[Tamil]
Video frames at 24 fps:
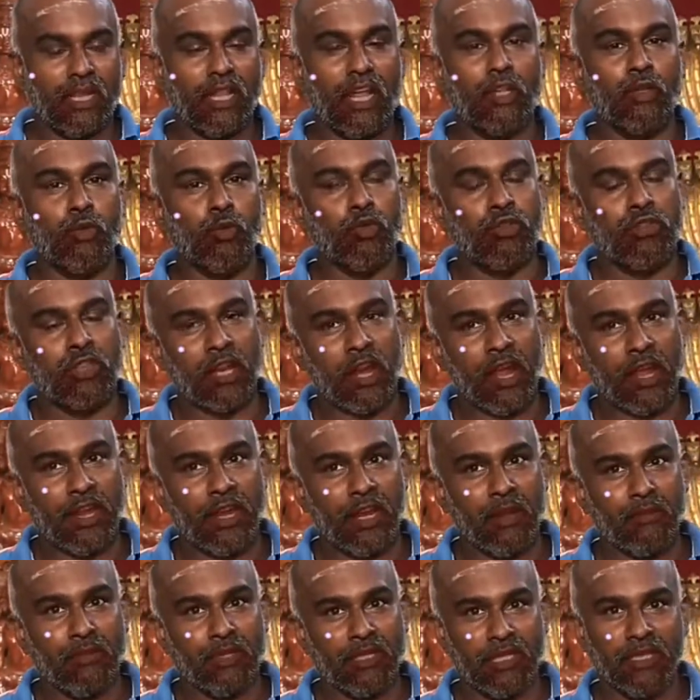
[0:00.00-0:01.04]
அதாவது
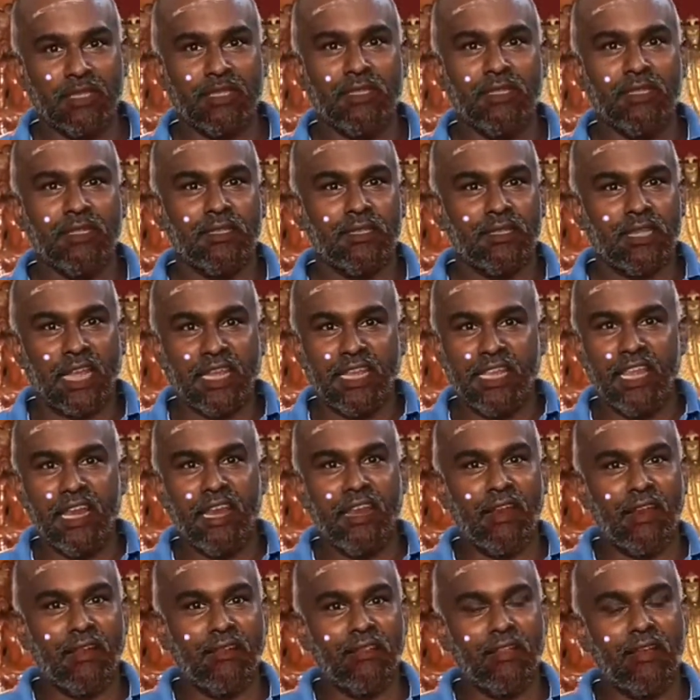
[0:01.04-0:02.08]
உத்தராயணம்ங்கிறது
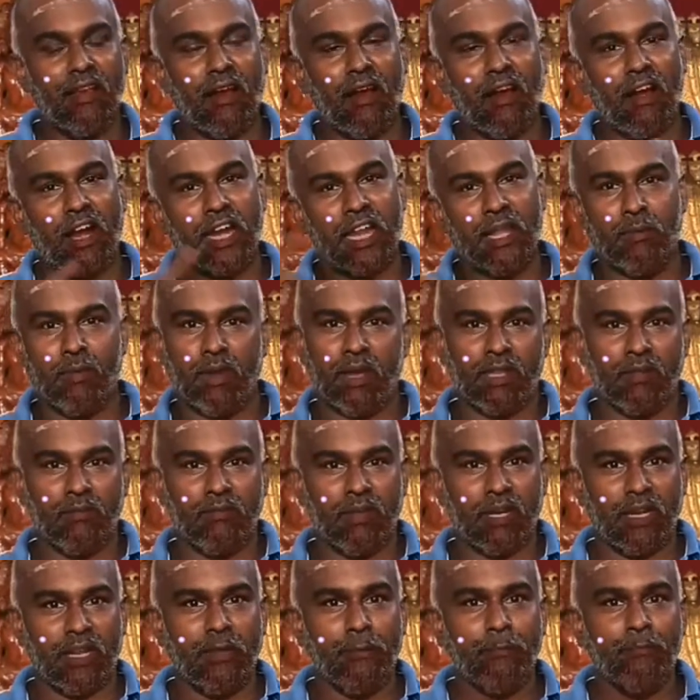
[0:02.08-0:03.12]
தையிலிருந்து ஆடி
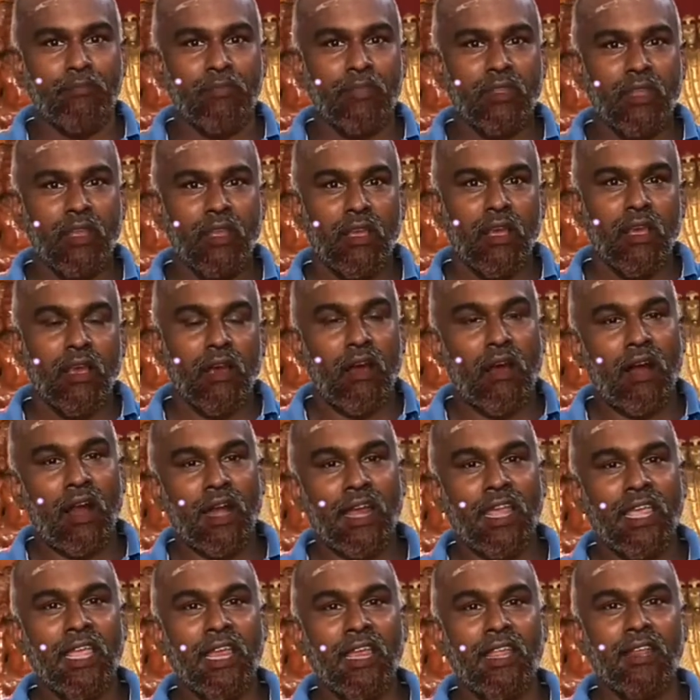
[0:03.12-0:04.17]
மாதம் வரை
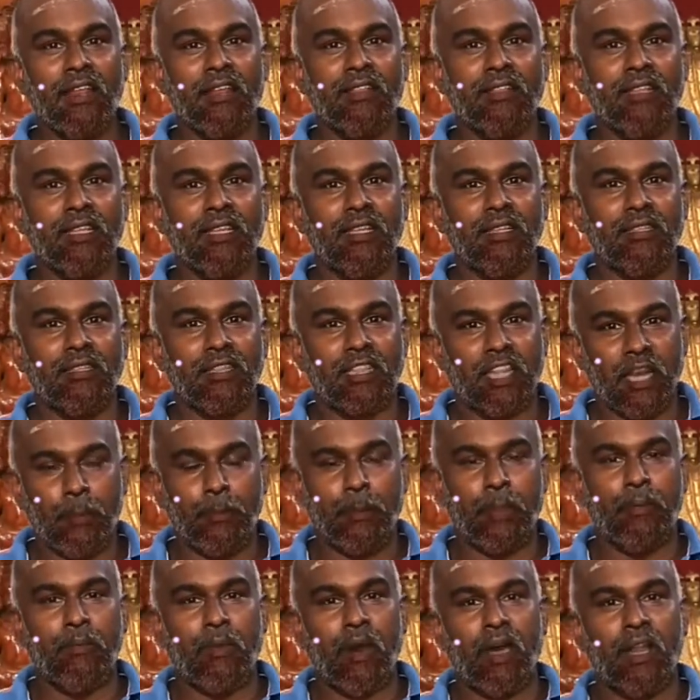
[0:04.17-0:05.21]
ஆடியிலிருந்து
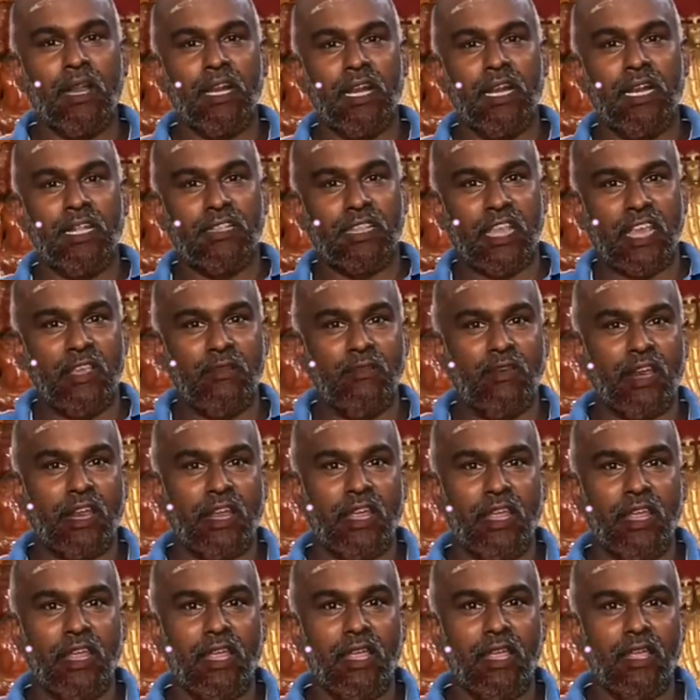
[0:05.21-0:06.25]
திருப்பி மார்கழி தை
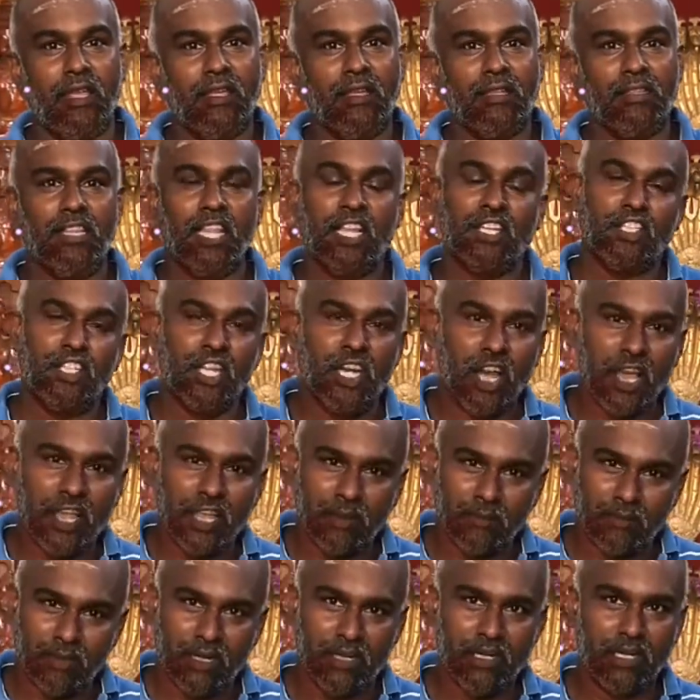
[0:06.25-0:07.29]
வரை
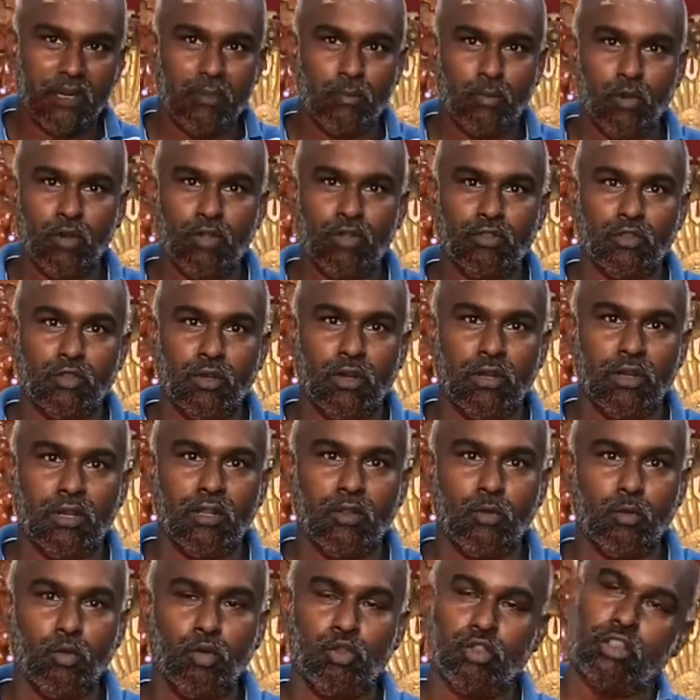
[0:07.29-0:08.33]
தட்சிணாயம் என்ற பொழுது
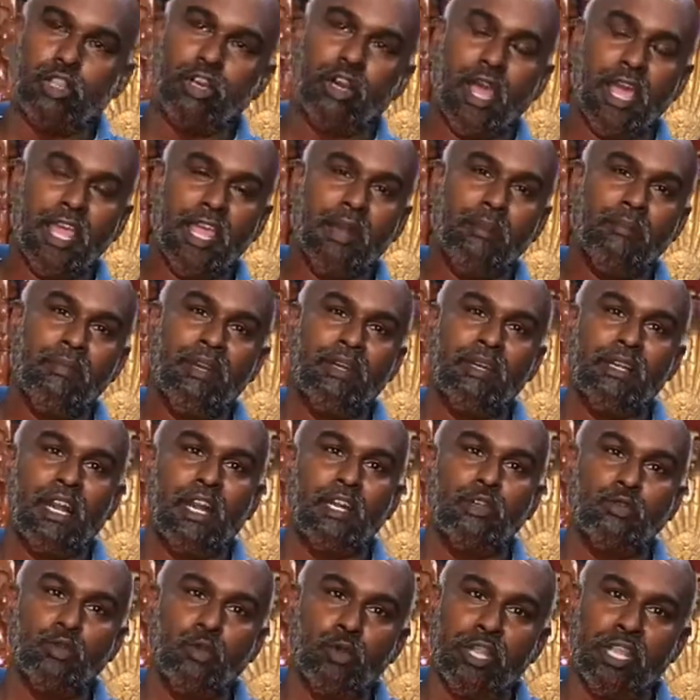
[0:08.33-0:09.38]
சொல்லுது உத்தராயணம்
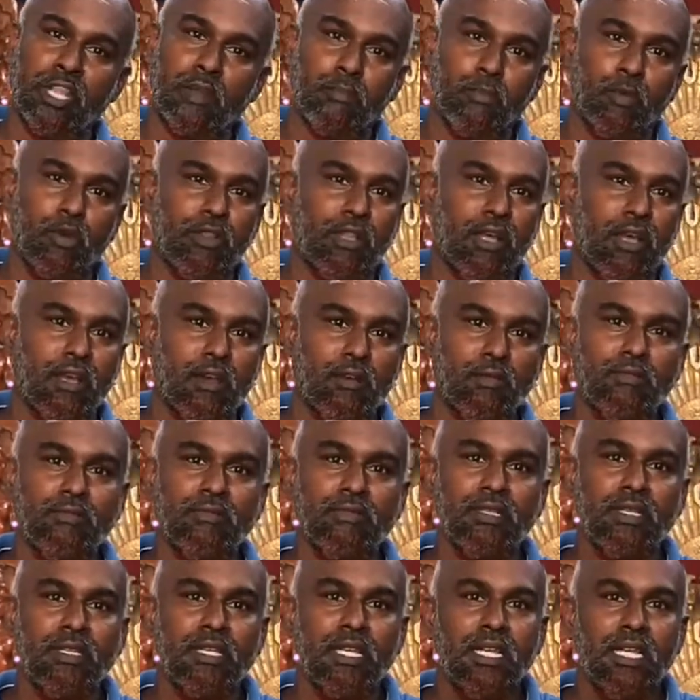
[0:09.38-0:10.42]
என்றால் சூரிய பொழுதாகவும்